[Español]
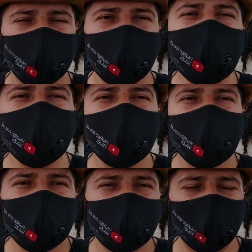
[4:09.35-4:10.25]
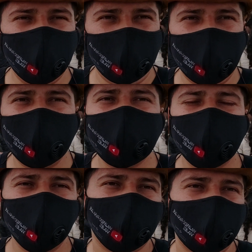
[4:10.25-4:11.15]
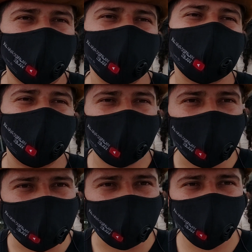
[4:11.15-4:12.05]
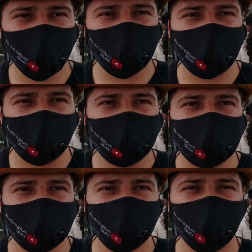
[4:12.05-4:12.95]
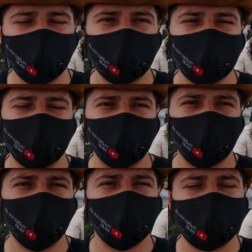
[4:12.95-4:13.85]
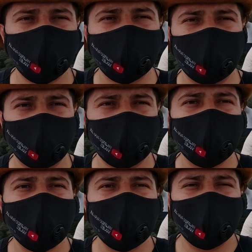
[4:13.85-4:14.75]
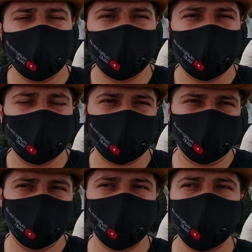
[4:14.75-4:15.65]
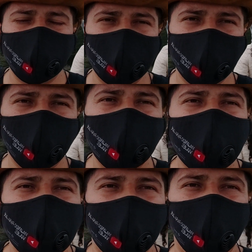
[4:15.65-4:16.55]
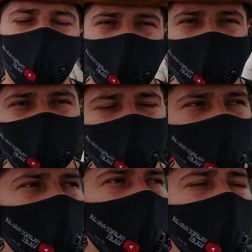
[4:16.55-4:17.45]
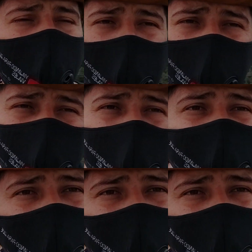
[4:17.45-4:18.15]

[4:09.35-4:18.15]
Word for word: y de Mineral El Chico para acá, si hay acceso, si hay acceso, este, nosotros les vamos a dejar en la descripción del video la ubicación para que ustedes